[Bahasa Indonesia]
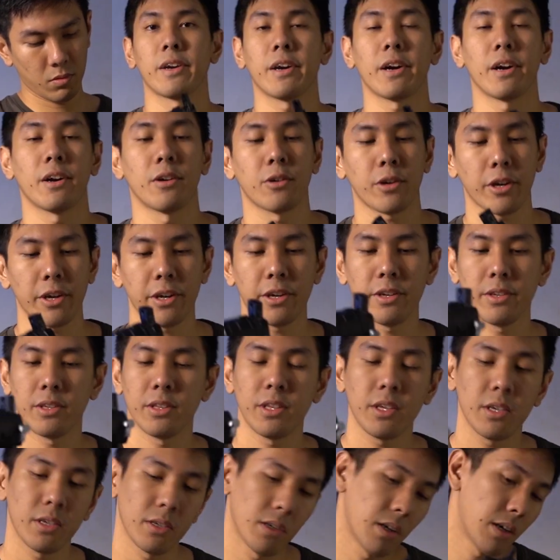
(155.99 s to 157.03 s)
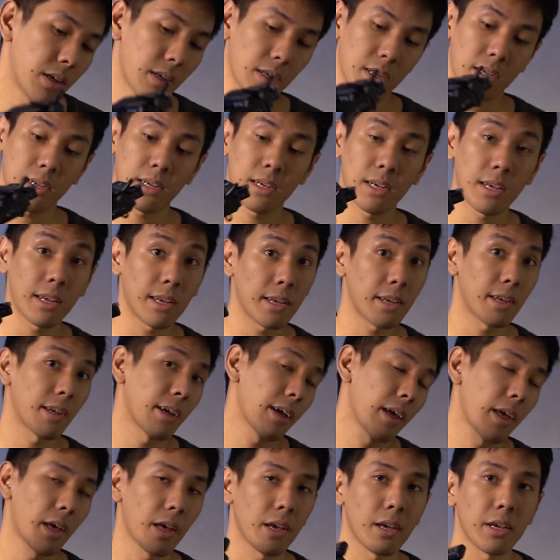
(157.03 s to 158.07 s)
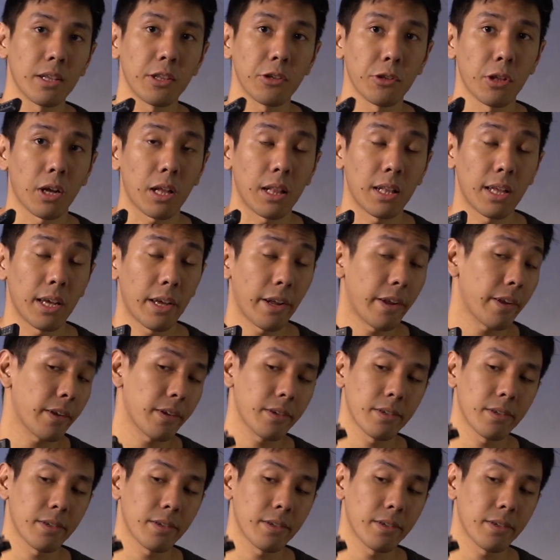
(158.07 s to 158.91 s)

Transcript: Ya, oke. Okay, jadi uh, ini udah kelar.